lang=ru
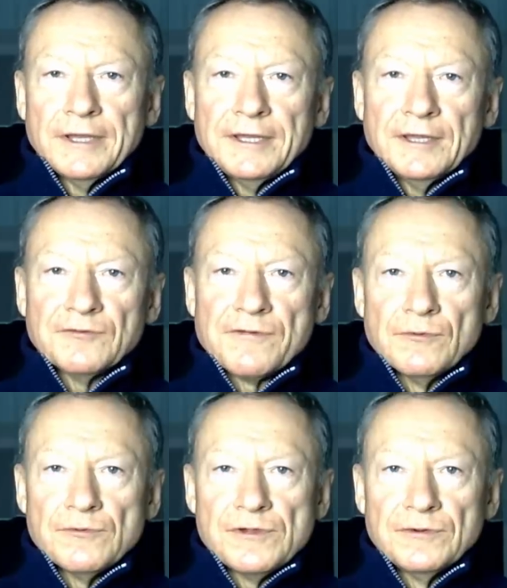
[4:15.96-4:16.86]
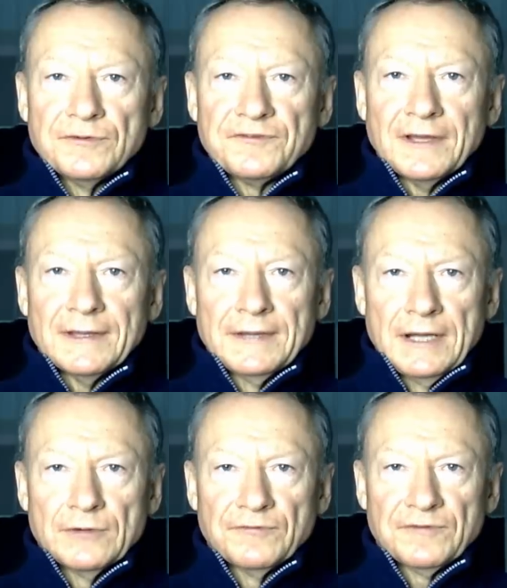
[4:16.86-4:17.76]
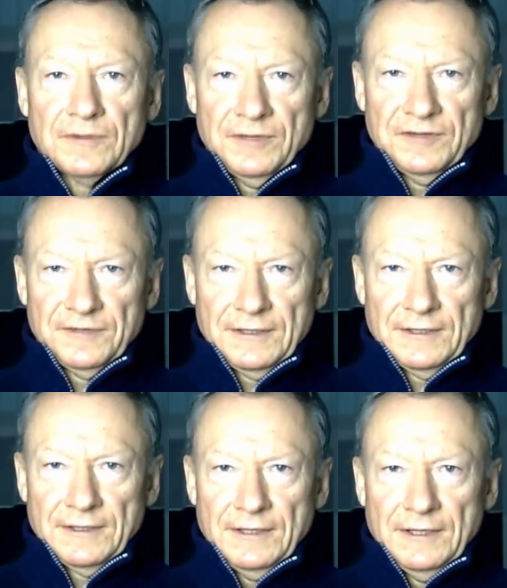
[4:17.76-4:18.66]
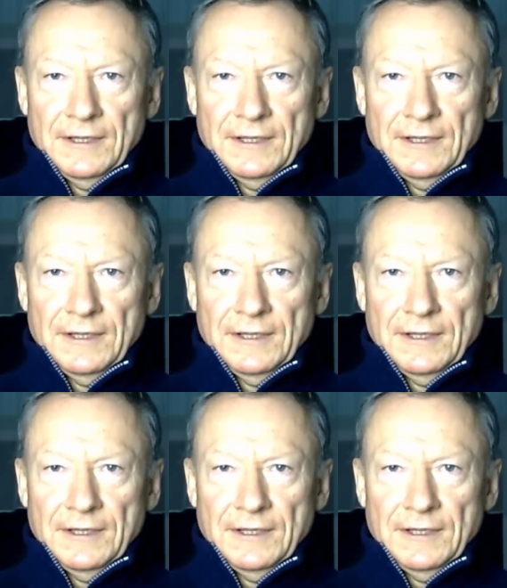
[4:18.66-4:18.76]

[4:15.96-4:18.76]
Но отец уже учился на русском языке.